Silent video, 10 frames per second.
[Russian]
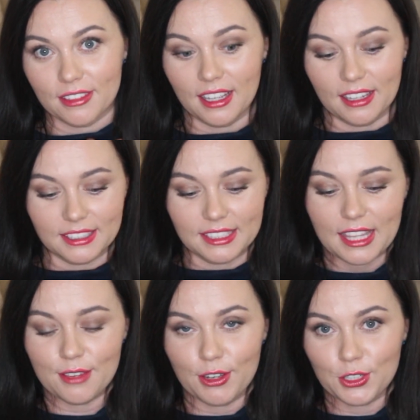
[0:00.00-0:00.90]
на
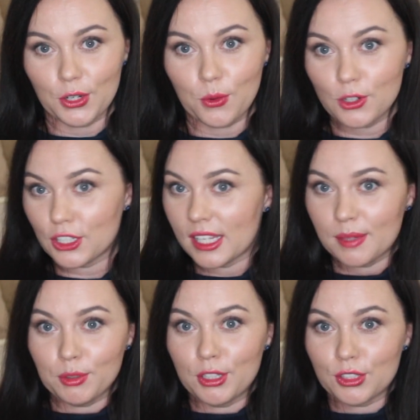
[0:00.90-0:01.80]
состоянии вашей кожи, она
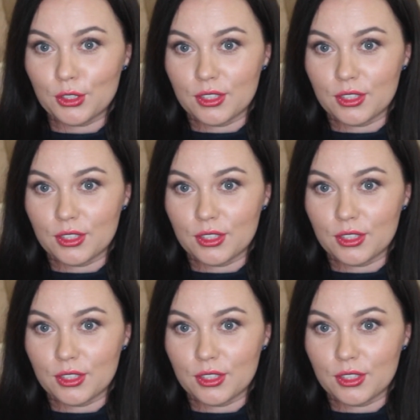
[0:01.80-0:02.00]
не будет